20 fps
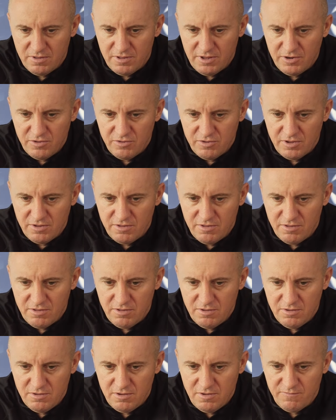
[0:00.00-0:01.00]
cały
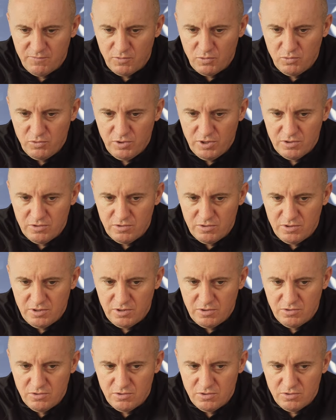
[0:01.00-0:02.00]
czas nawoluję do
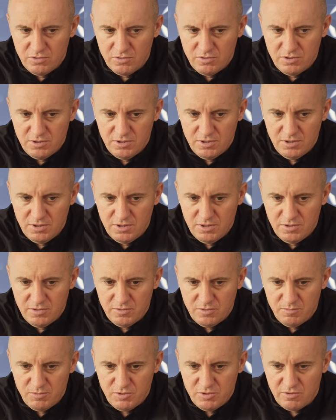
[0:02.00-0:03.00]
tego, że,
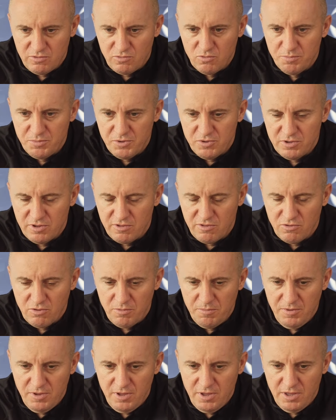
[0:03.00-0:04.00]
żeby się skupić na
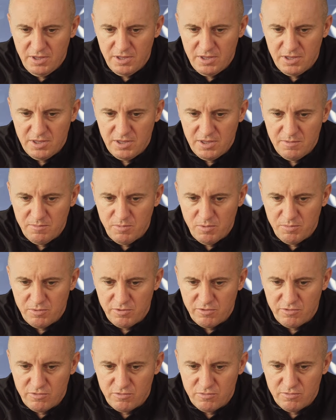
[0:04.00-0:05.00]
sobie i po
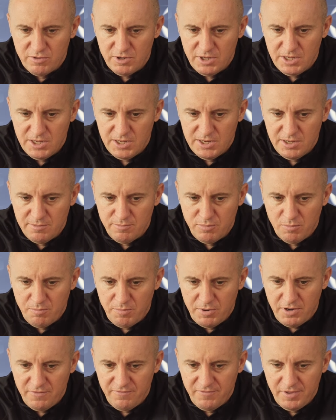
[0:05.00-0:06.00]
prostu na, na
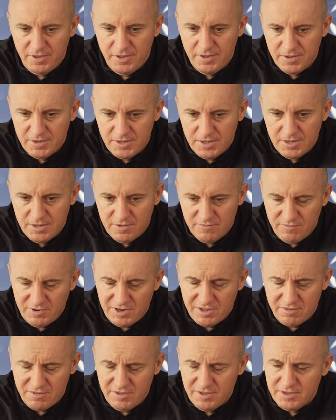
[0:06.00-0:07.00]
poprawie
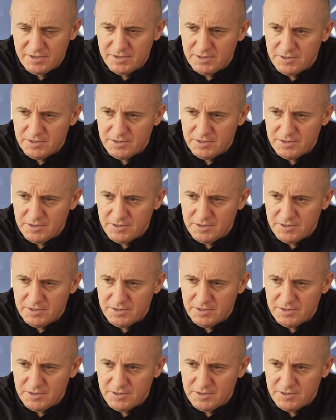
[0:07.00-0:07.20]
własnej